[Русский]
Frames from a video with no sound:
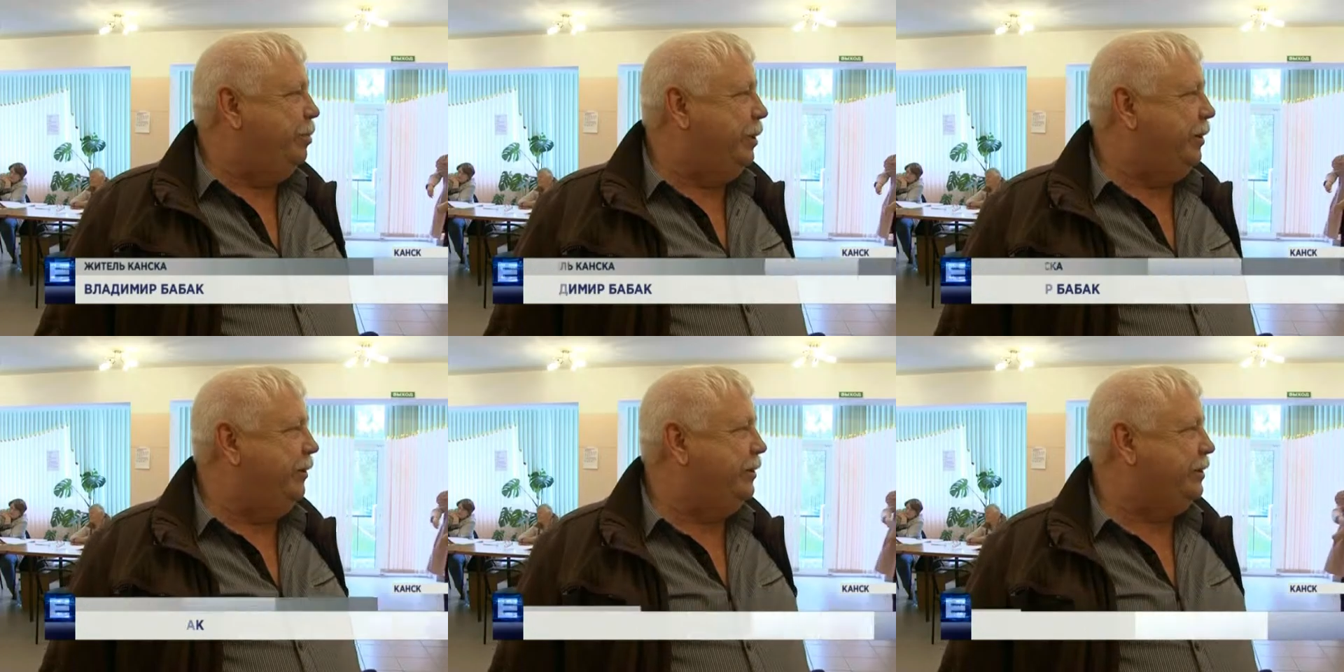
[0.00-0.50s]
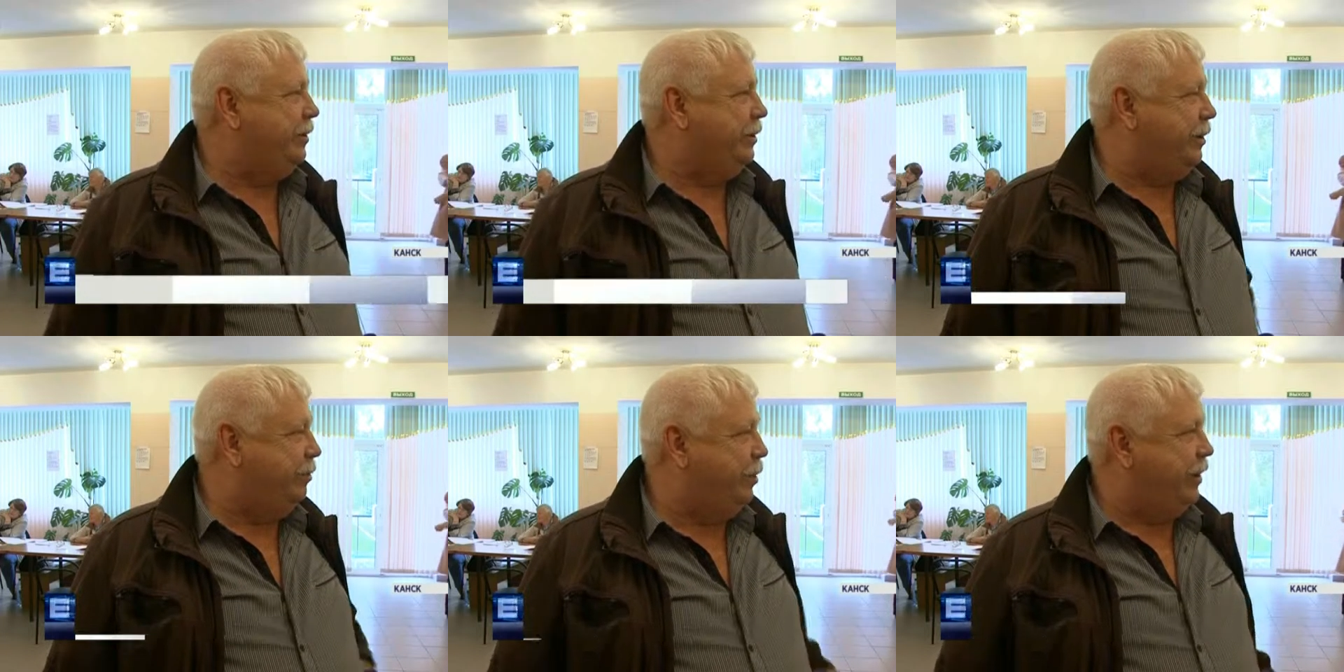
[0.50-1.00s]
правящей
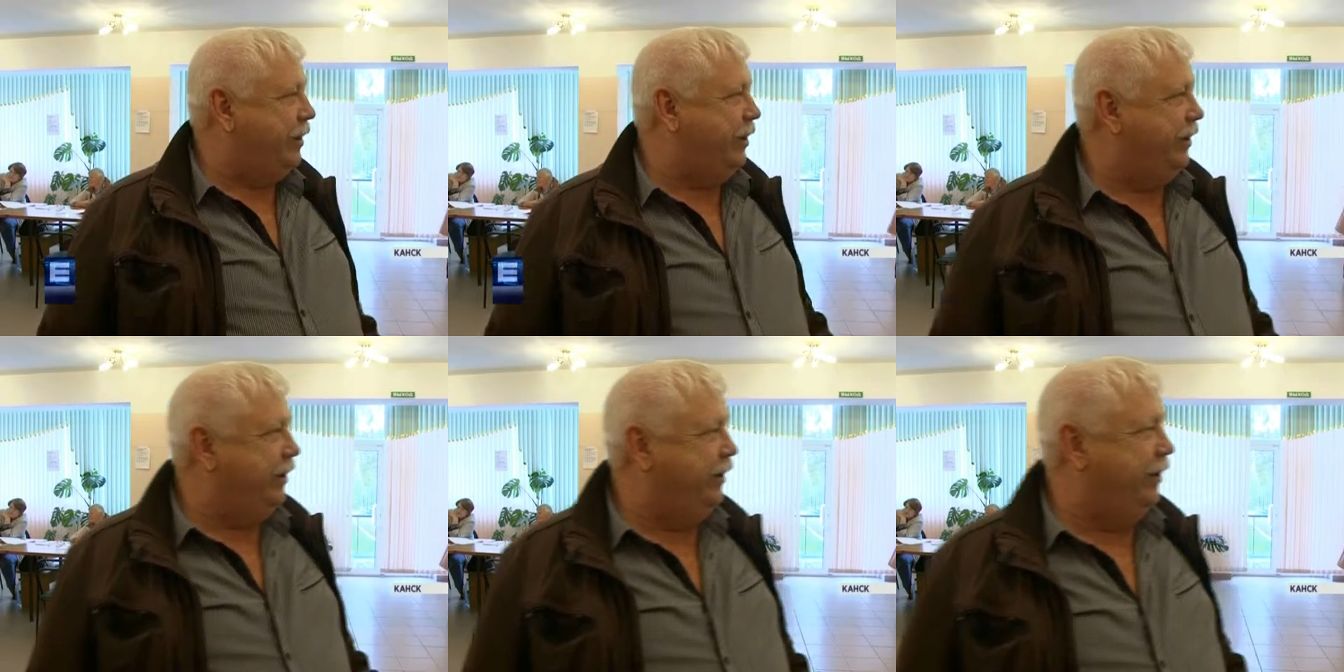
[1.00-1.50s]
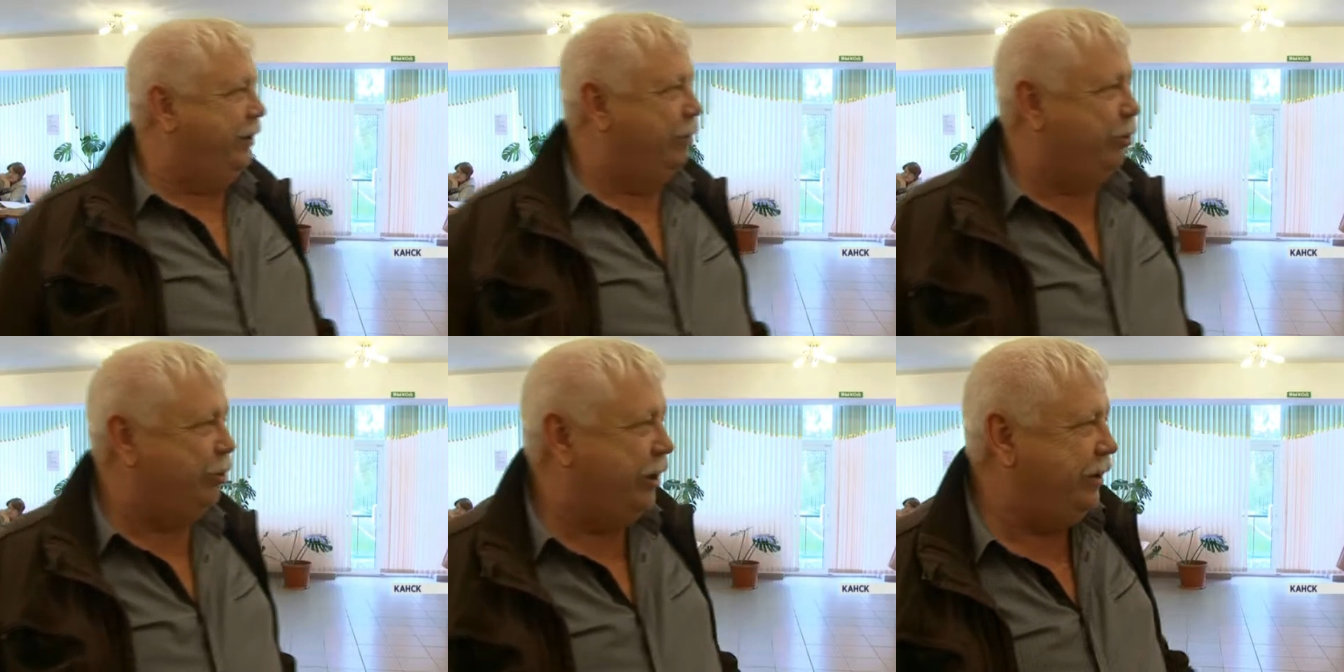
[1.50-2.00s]
там партии
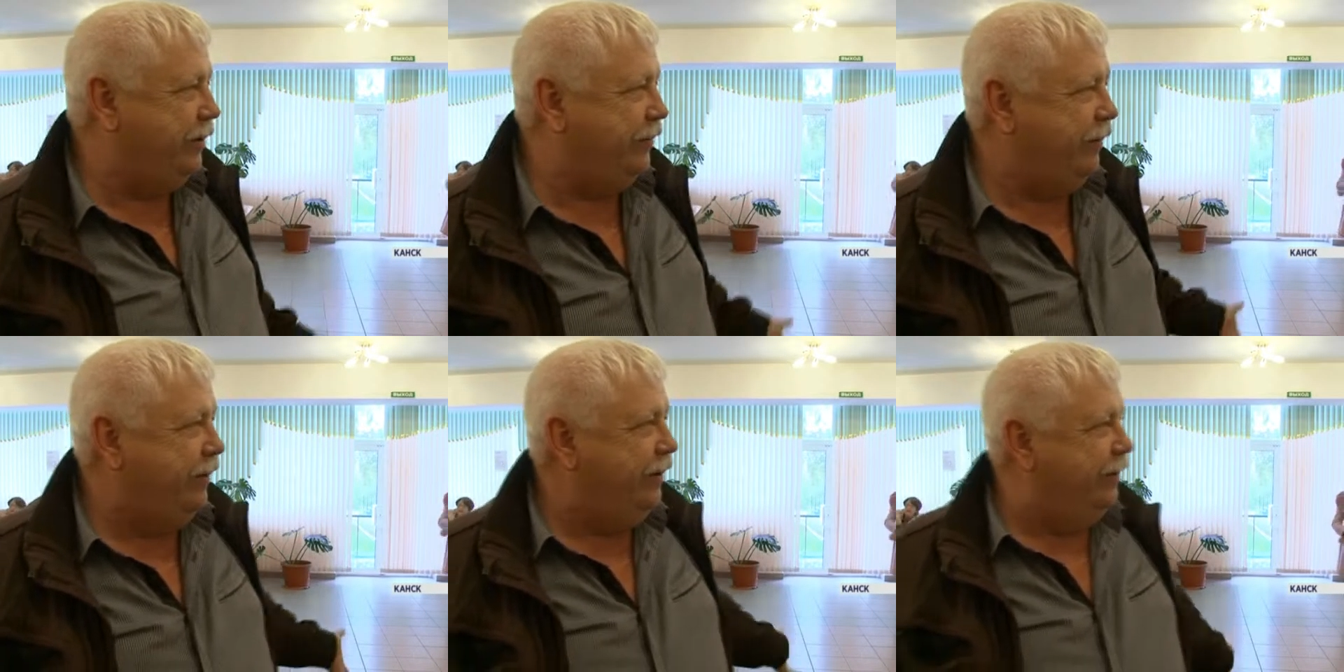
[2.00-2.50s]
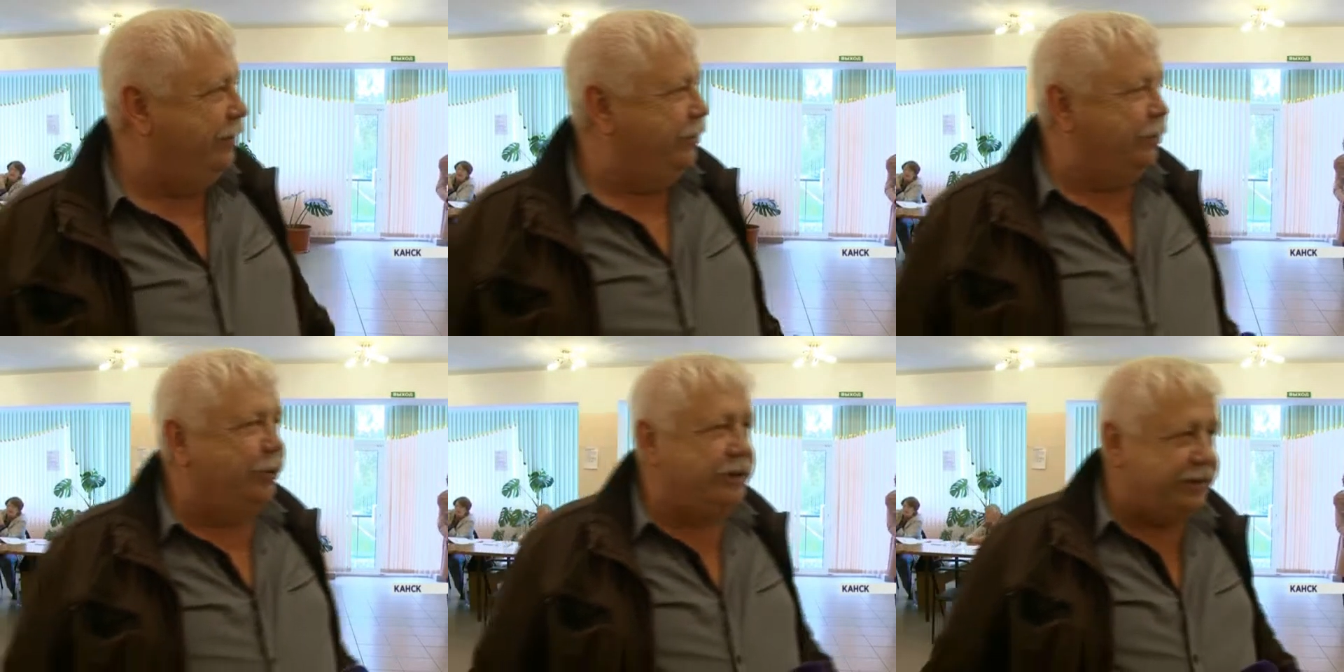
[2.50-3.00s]
депутатов
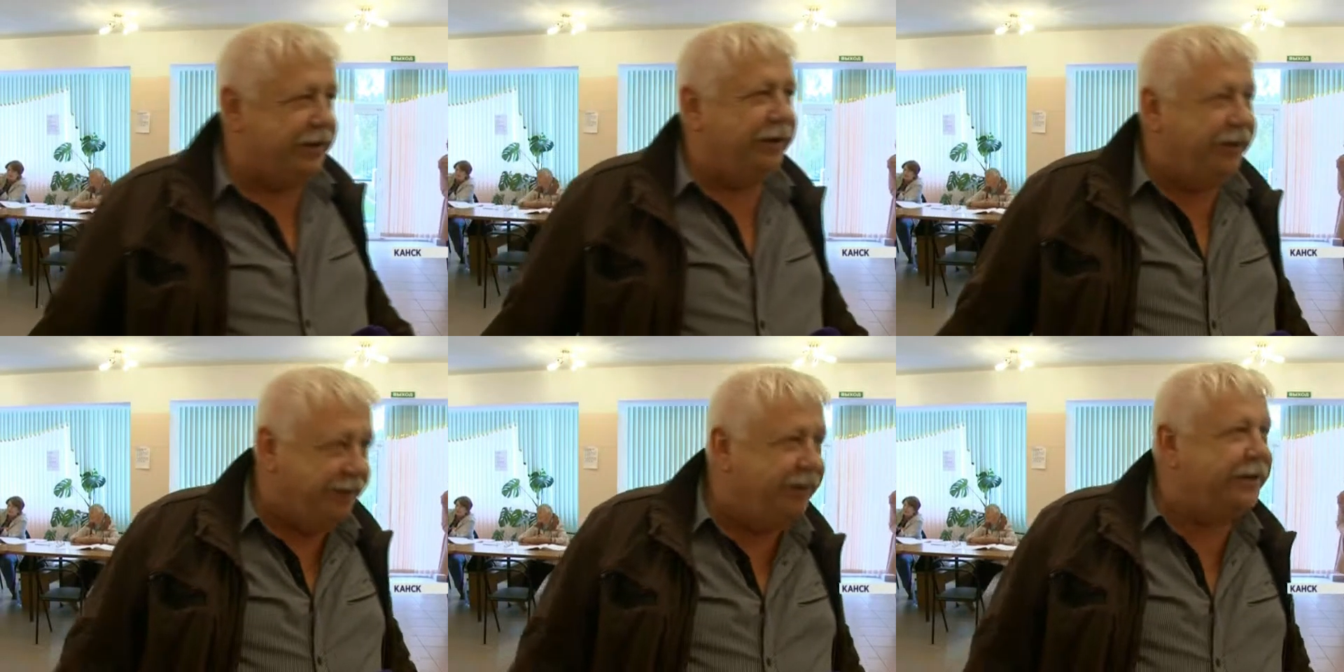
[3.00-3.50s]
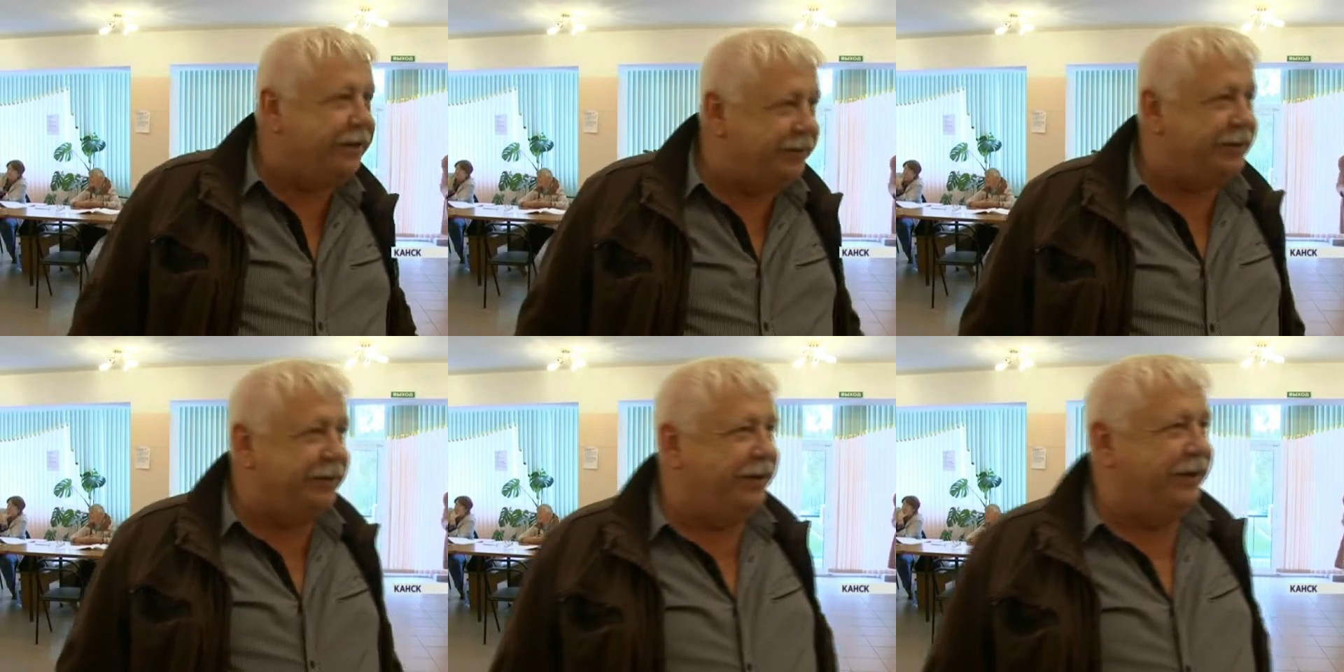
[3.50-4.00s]
но у нас в стране
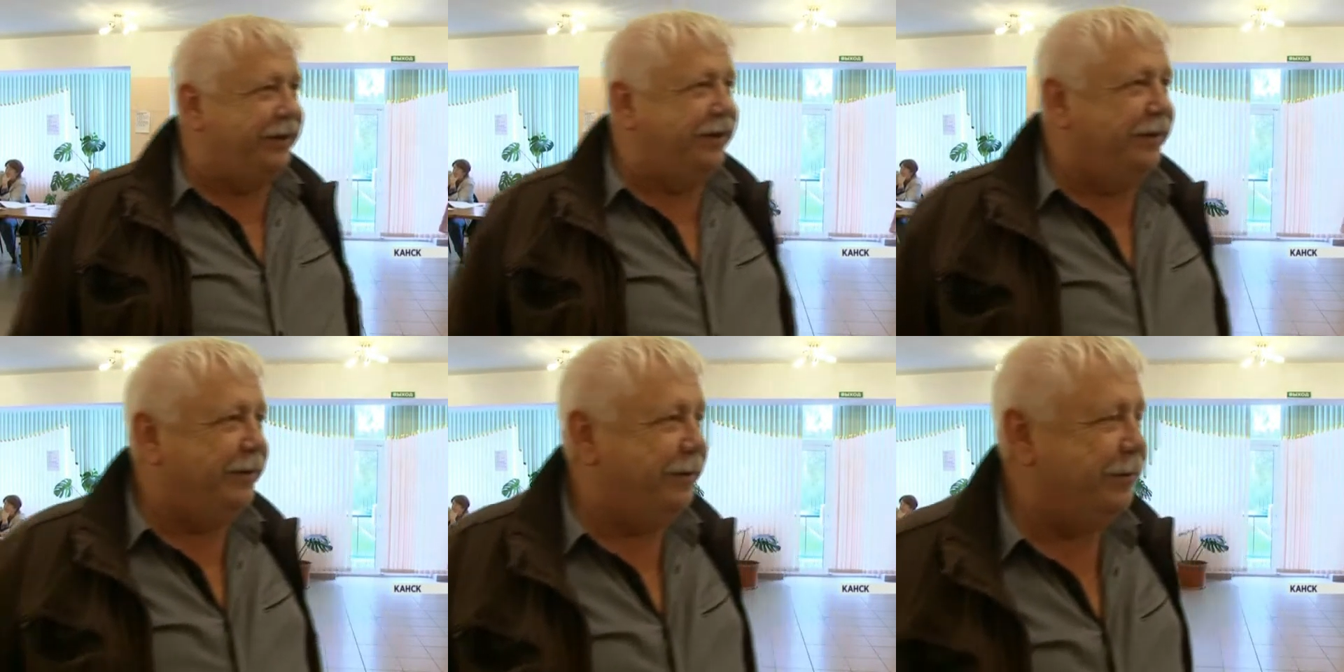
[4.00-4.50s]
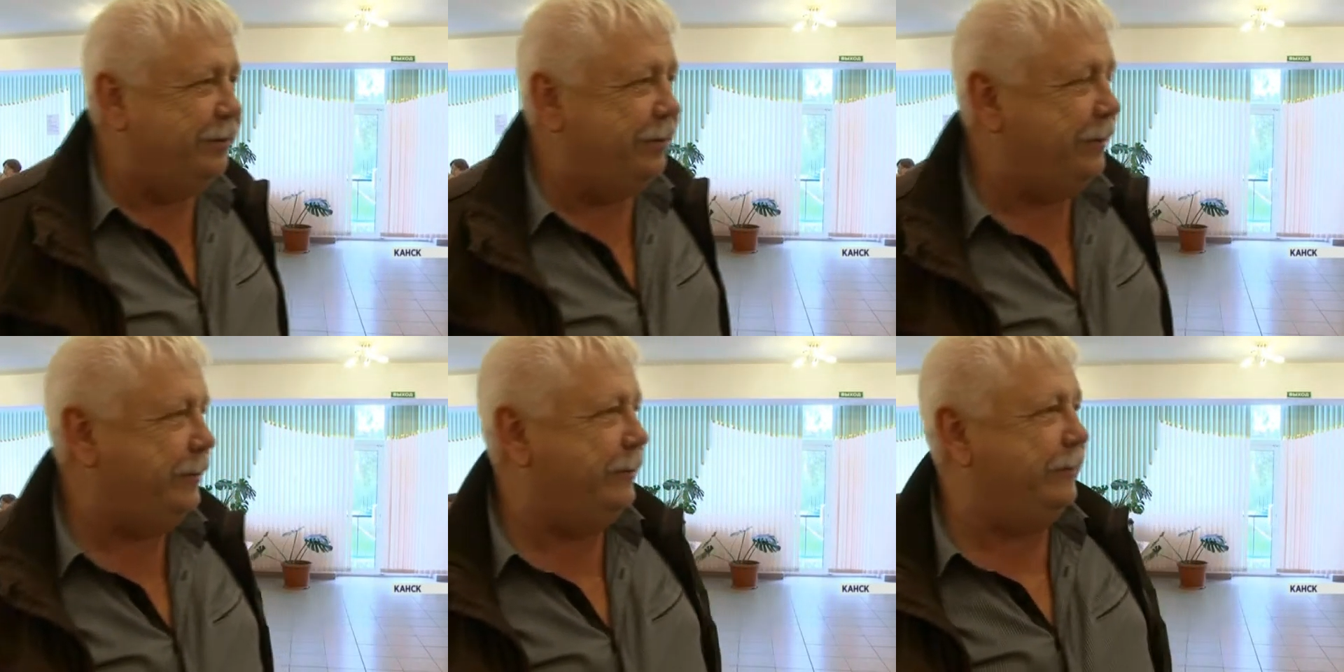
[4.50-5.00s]
нельзя жить. А.